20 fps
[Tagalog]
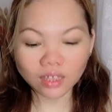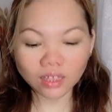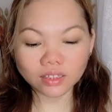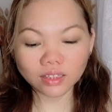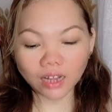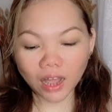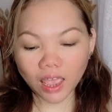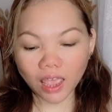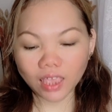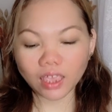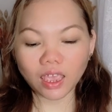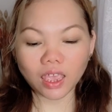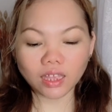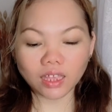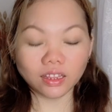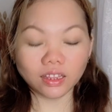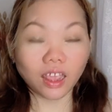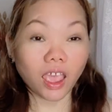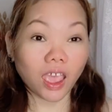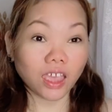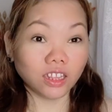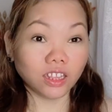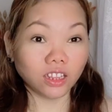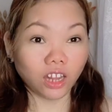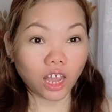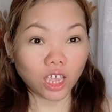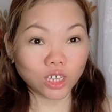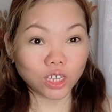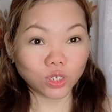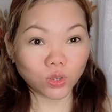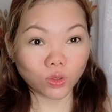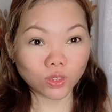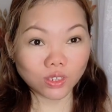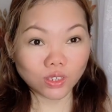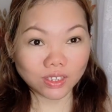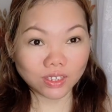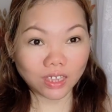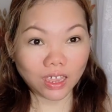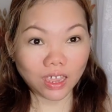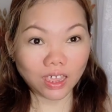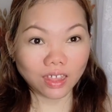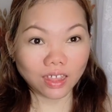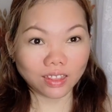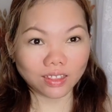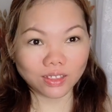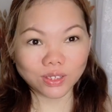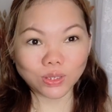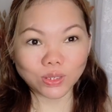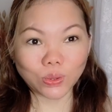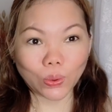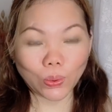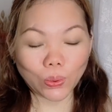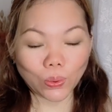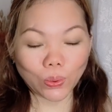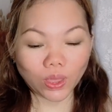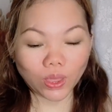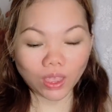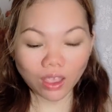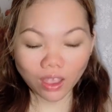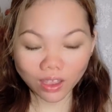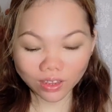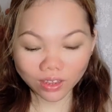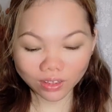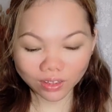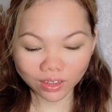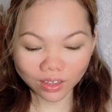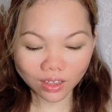dry and dehydration skin. So, ayan.